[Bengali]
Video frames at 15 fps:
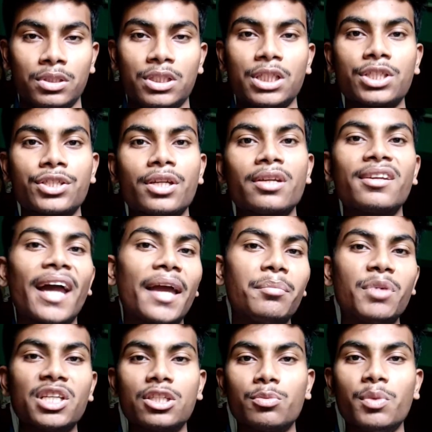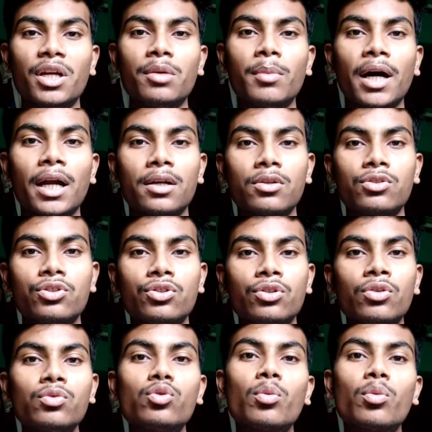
জাস্ট টাইপিং স্পিড বাড়ানোর জন্য